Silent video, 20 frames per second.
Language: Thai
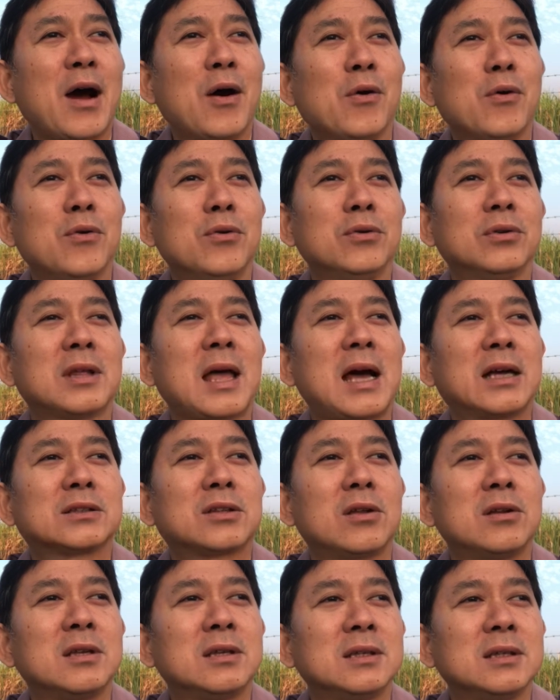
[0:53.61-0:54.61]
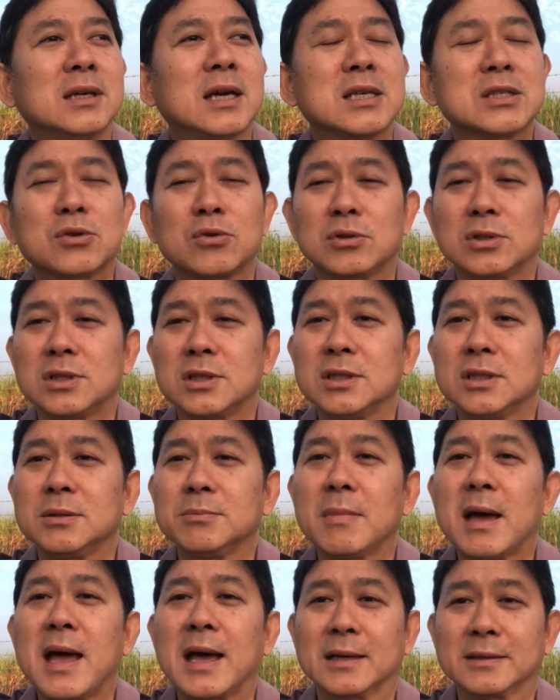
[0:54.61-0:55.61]
วทางตอนเหนือสดชื่น
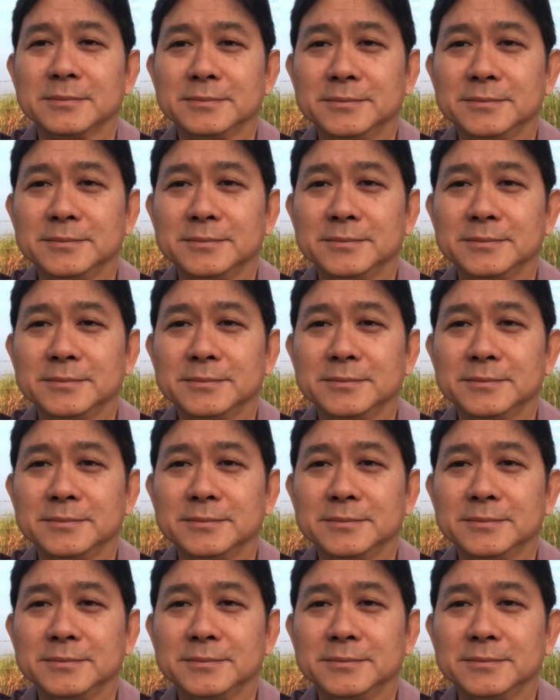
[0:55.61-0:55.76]
มาก